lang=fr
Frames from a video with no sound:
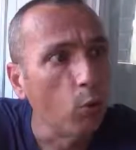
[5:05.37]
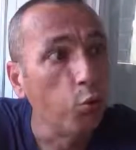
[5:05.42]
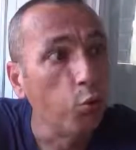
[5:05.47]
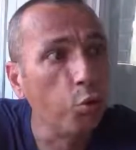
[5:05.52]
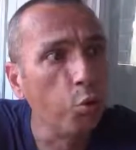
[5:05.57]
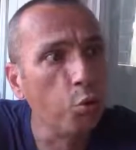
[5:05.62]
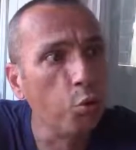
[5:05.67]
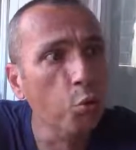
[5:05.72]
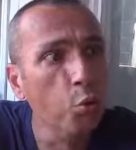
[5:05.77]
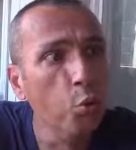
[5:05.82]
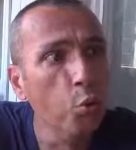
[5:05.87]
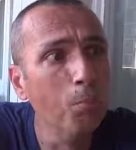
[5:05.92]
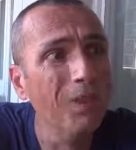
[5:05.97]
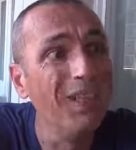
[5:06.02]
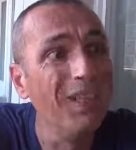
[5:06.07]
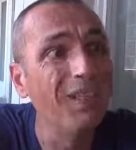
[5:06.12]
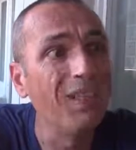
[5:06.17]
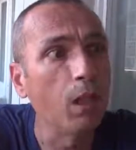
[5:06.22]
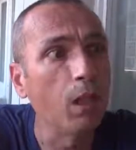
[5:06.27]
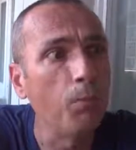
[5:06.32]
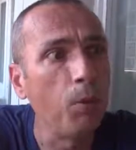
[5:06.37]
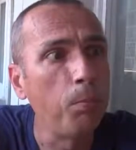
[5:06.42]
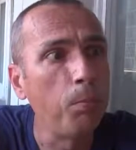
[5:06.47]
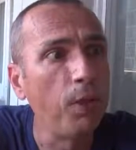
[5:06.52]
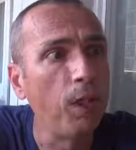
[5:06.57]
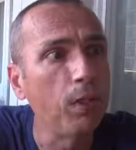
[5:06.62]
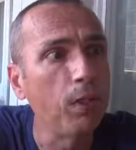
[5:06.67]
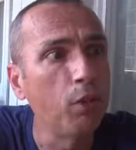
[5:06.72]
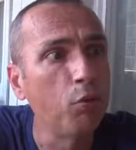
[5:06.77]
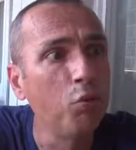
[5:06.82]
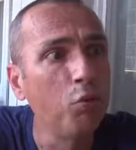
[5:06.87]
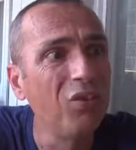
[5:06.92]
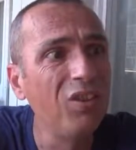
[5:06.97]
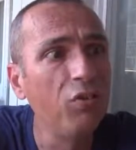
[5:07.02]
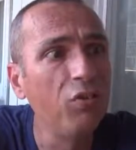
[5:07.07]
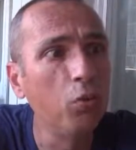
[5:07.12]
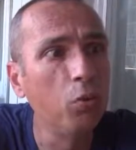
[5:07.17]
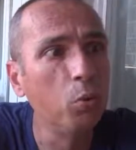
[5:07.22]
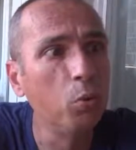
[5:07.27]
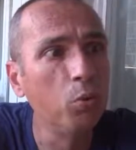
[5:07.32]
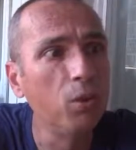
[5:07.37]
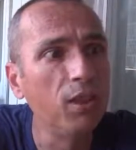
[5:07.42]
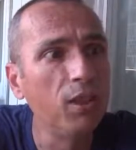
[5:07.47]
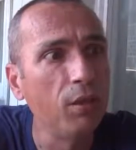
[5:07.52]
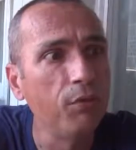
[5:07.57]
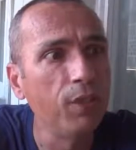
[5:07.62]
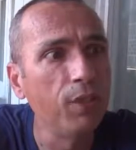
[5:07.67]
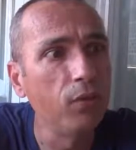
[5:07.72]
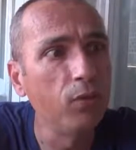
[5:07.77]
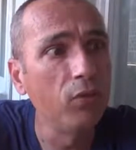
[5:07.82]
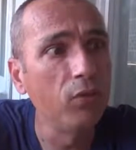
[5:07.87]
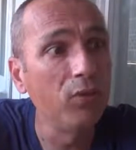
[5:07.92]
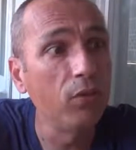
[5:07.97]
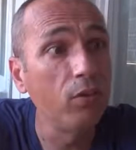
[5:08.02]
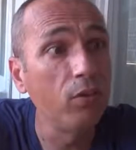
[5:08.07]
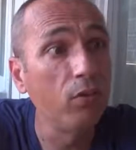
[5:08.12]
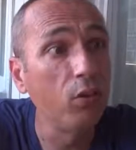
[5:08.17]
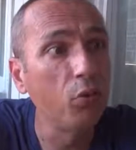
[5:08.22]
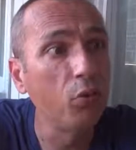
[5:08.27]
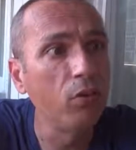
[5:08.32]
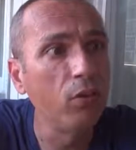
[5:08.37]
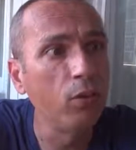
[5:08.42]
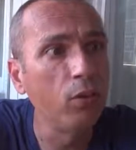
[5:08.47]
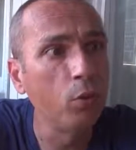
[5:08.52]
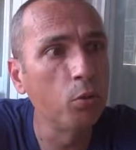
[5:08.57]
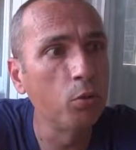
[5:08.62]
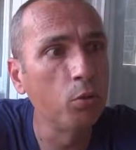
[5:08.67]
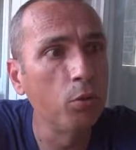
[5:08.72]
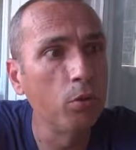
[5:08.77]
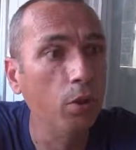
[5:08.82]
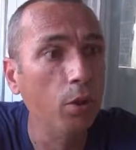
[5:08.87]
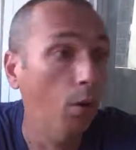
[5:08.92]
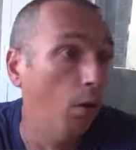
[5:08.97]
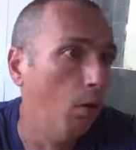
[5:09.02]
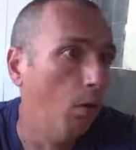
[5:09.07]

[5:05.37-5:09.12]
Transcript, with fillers: Soutenus militairement par la Russie selon Kiev et les Occidentaux.